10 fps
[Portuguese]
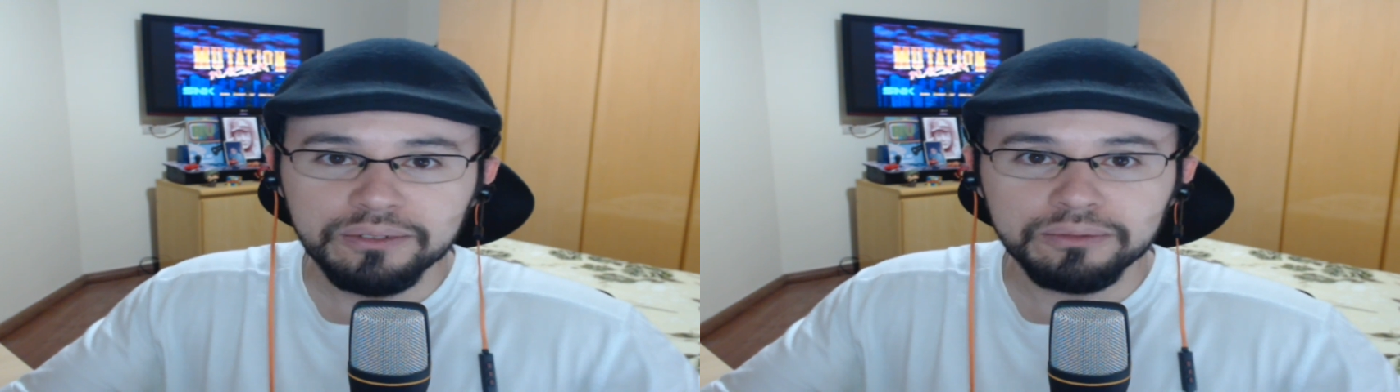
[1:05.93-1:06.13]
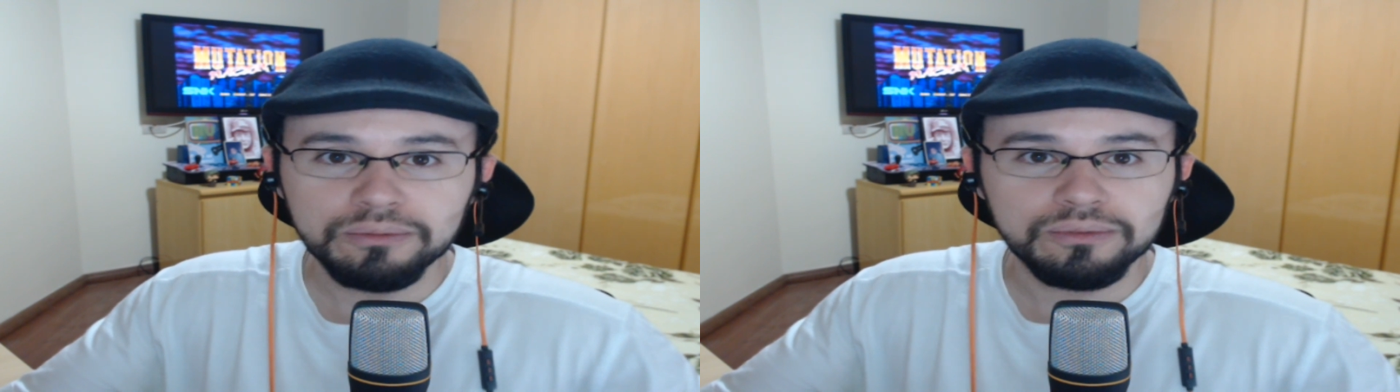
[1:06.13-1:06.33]

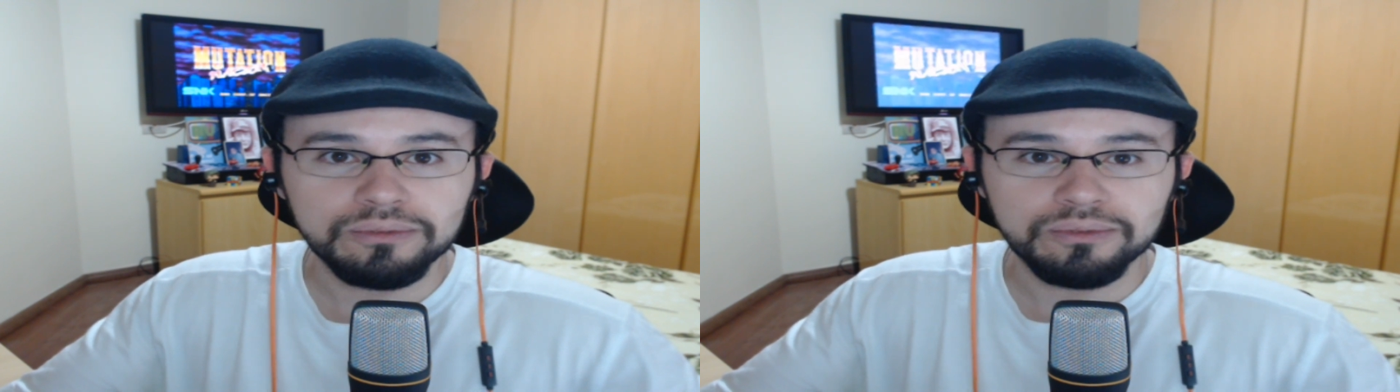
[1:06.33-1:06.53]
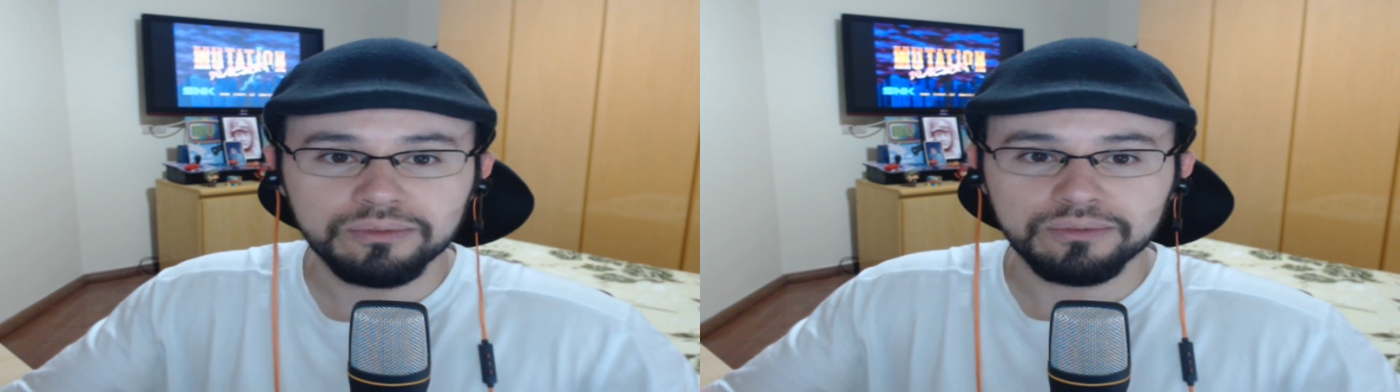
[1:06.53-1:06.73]

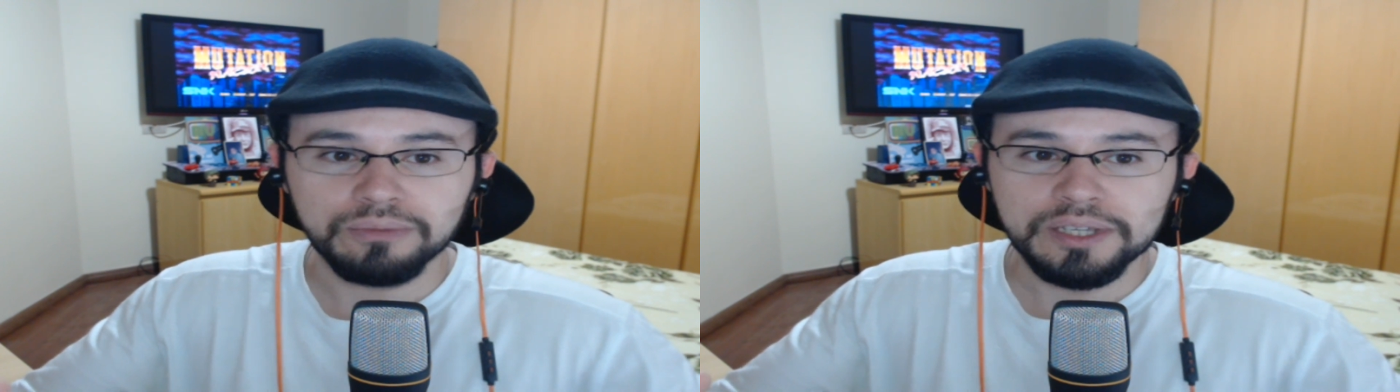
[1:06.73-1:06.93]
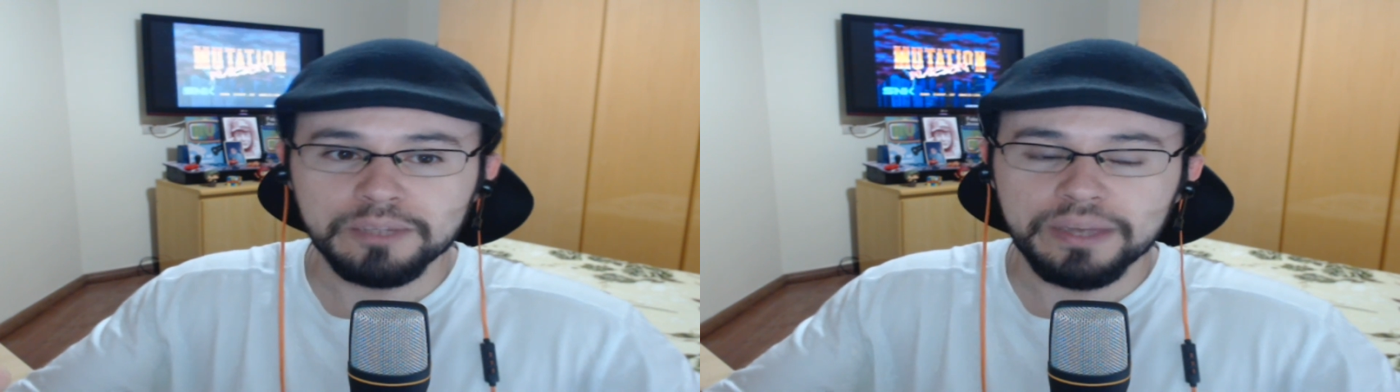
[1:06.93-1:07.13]
Um,
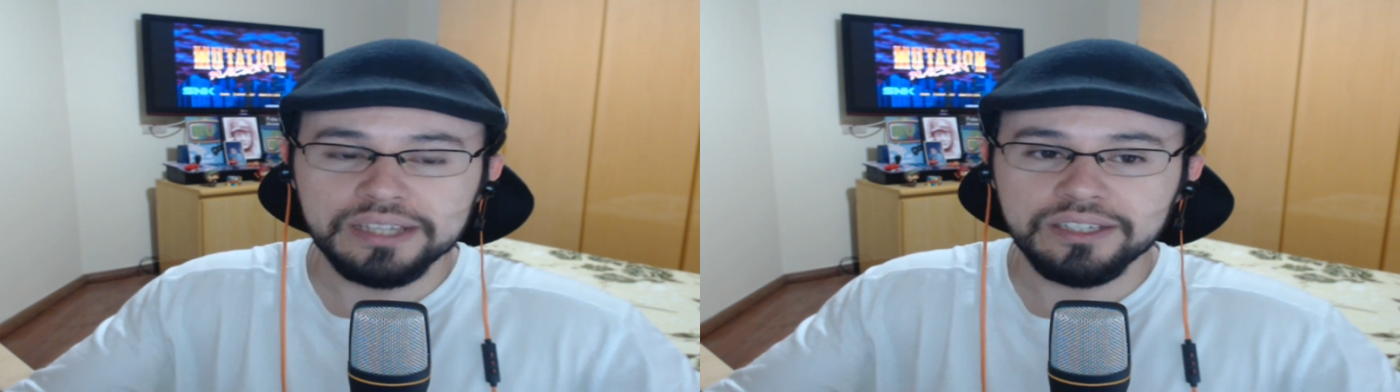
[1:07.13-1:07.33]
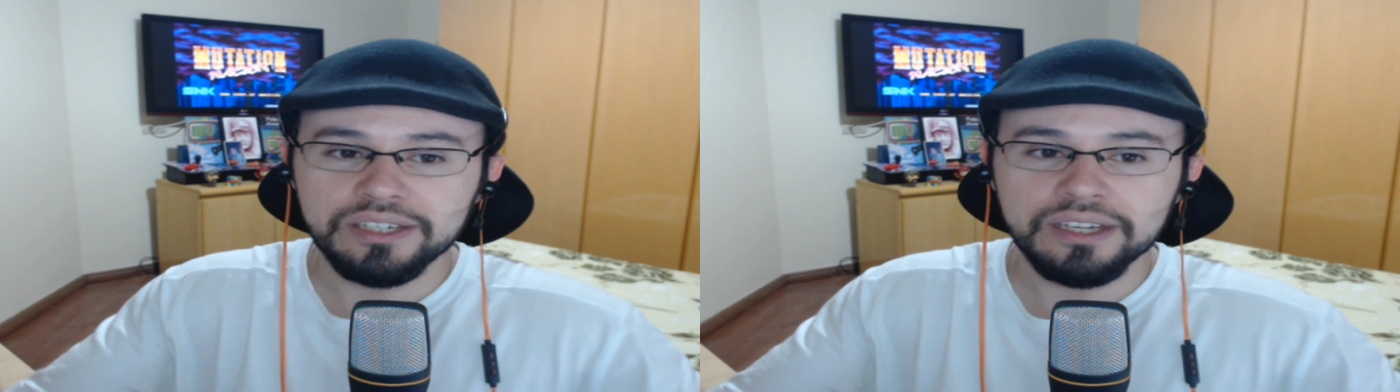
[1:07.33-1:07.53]
uma
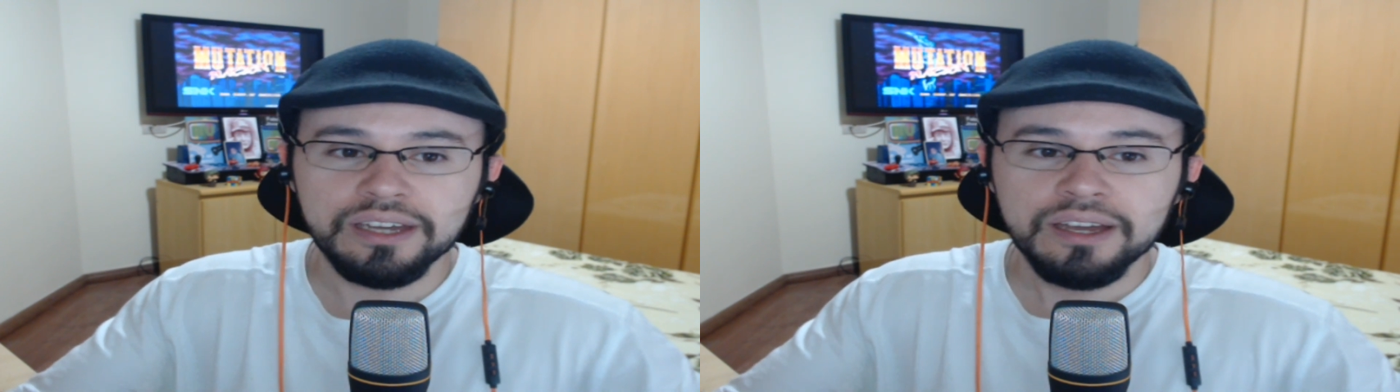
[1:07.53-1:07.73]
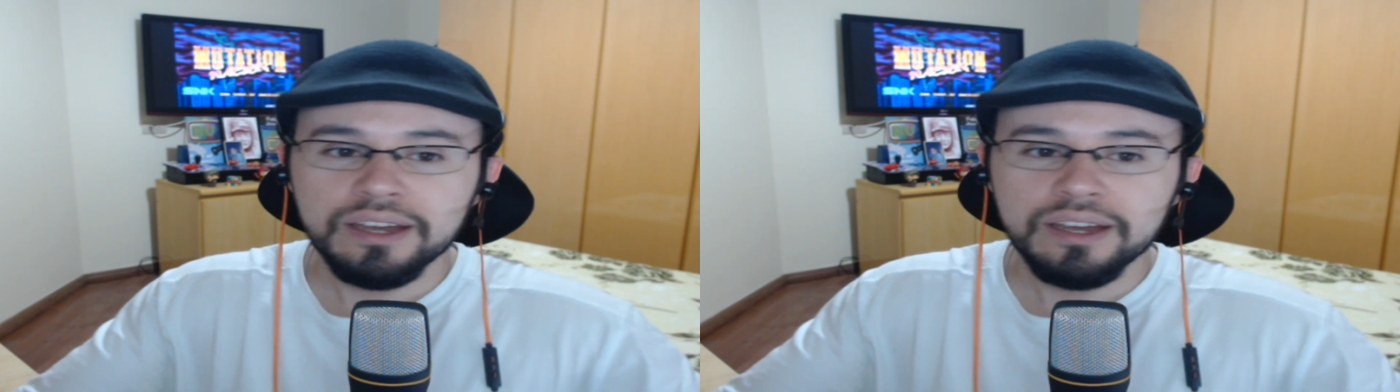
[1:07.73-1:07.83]
espécie de,